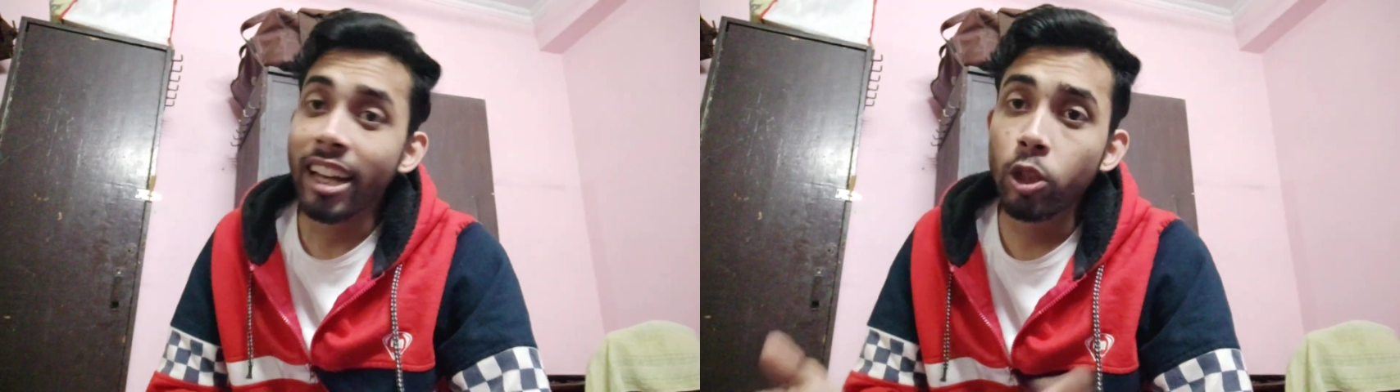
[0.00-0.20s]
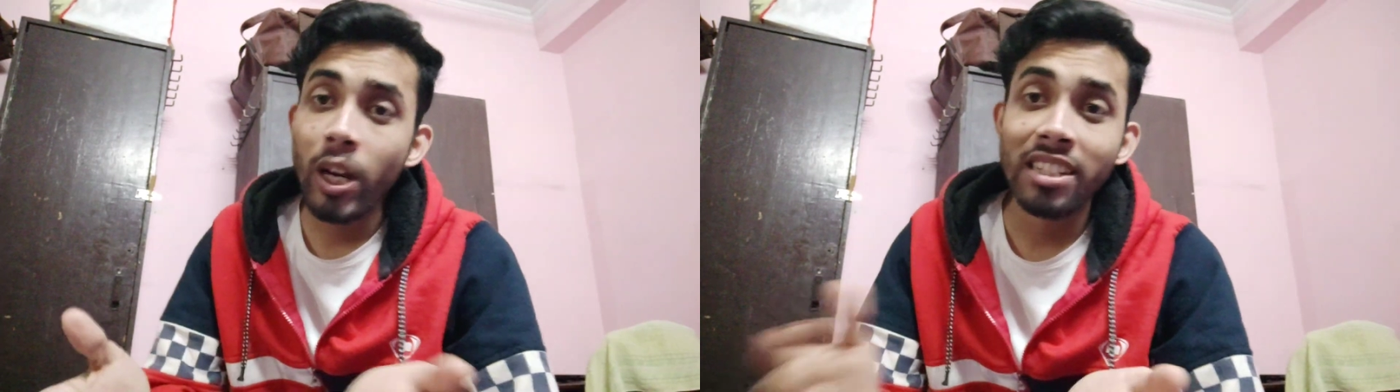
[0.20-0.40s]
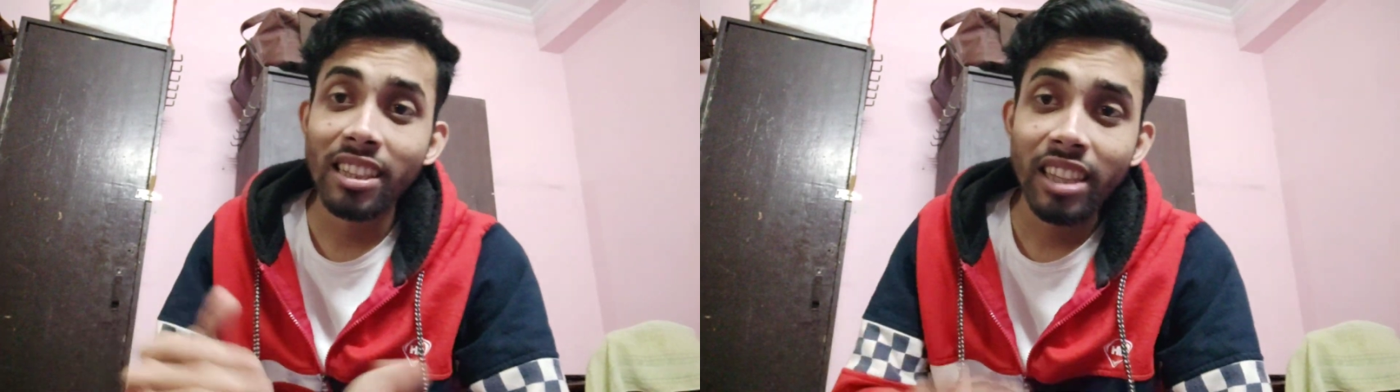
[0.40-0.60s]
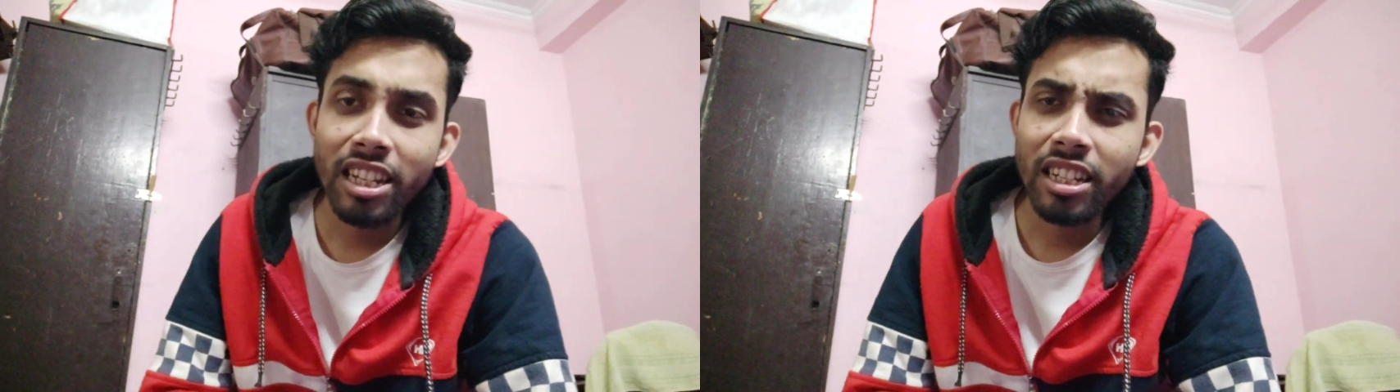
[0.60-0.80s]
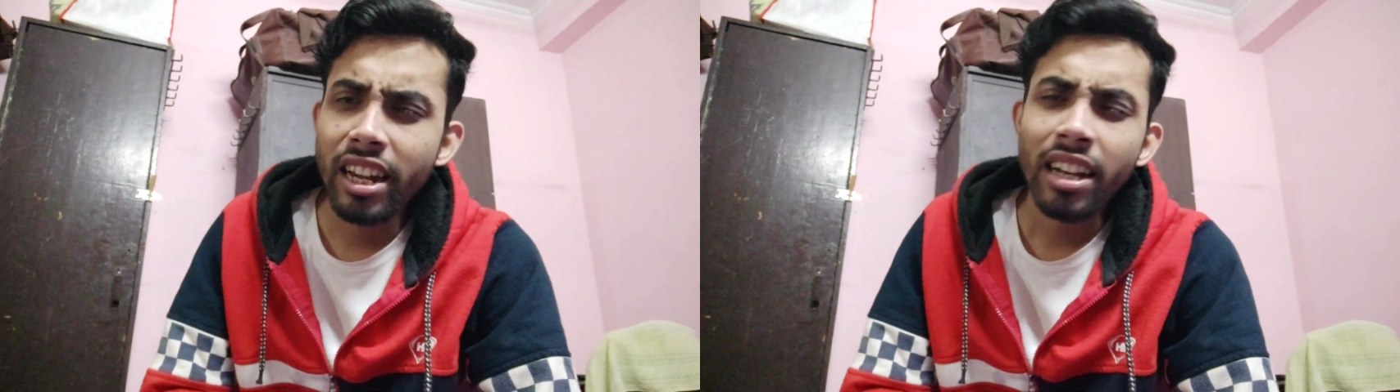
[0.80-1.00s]
এই দুই হাজার
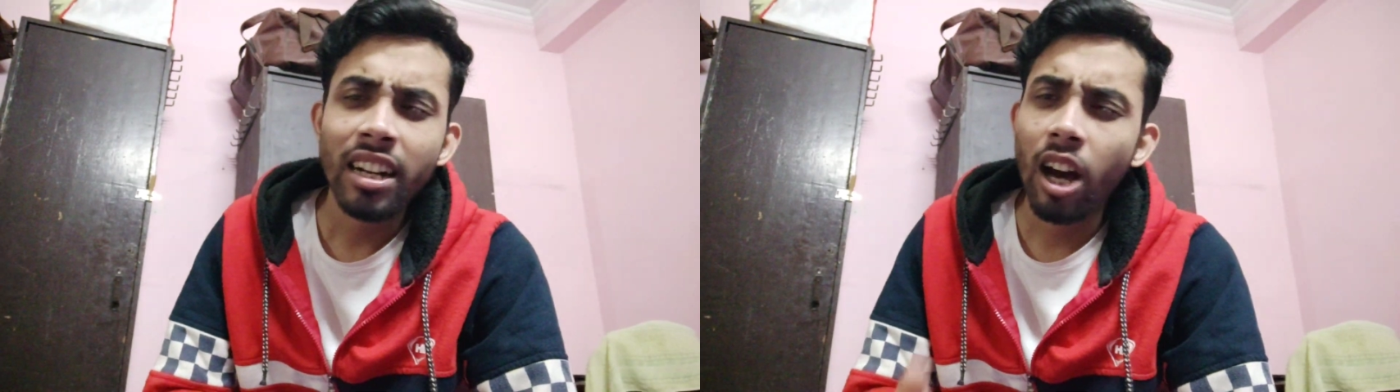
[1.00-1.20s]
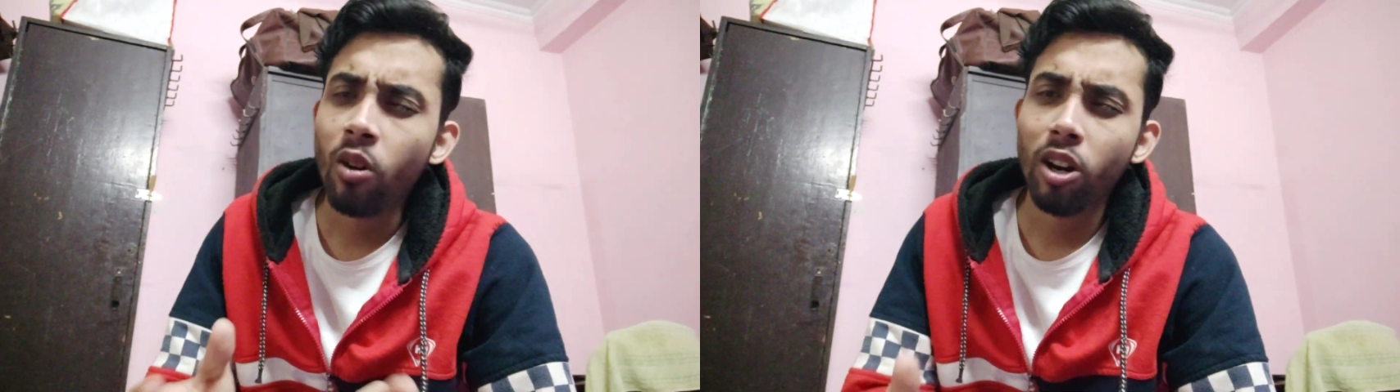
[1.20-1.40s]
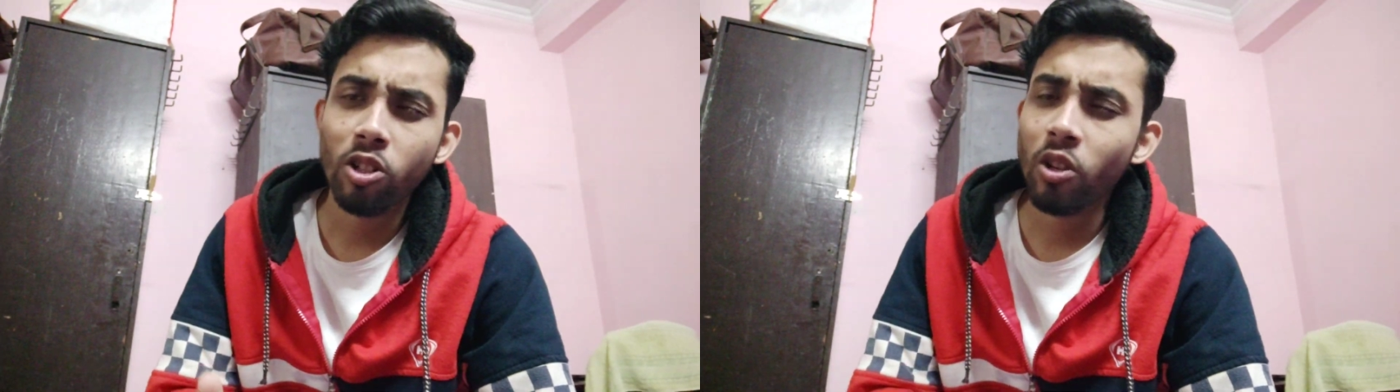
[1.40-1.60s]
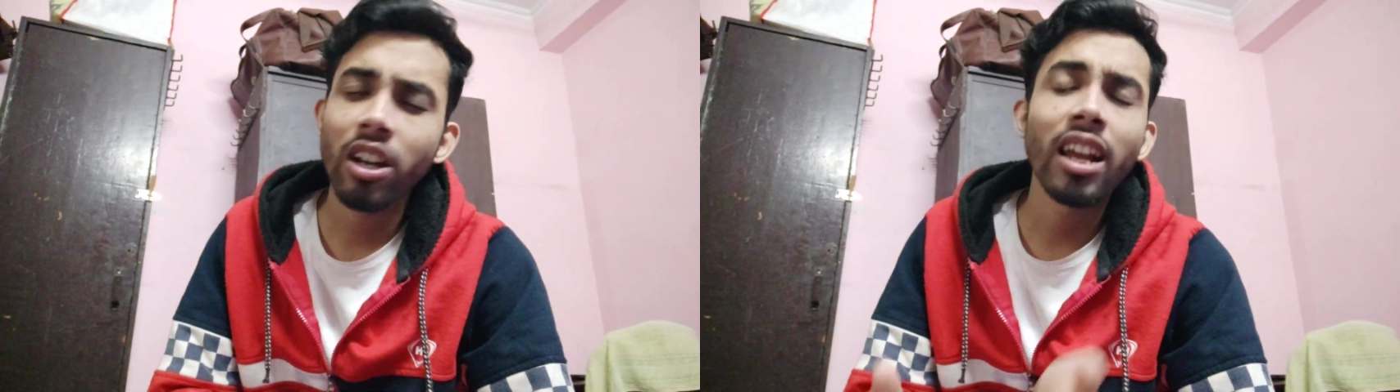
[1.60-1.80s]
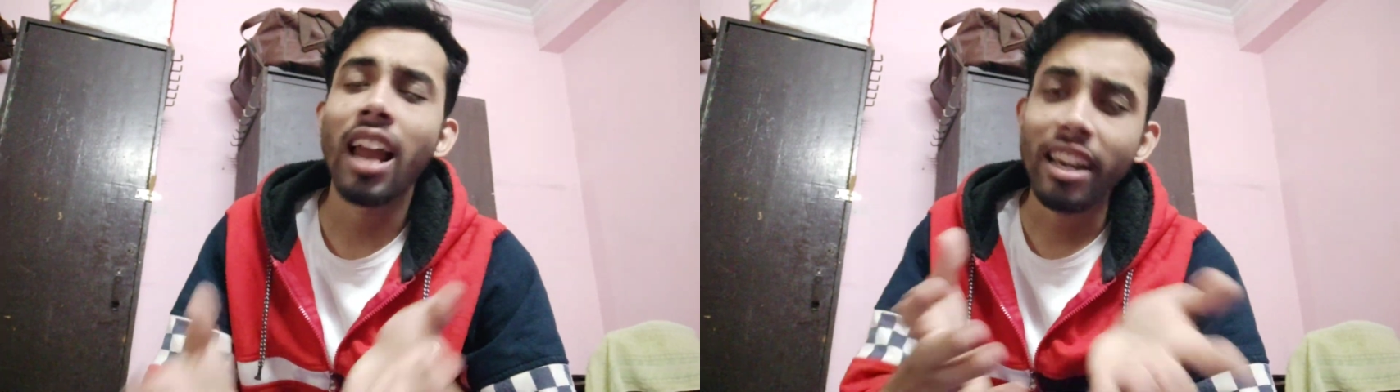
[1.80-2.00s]
তেইশটা কারো কারোর জন্য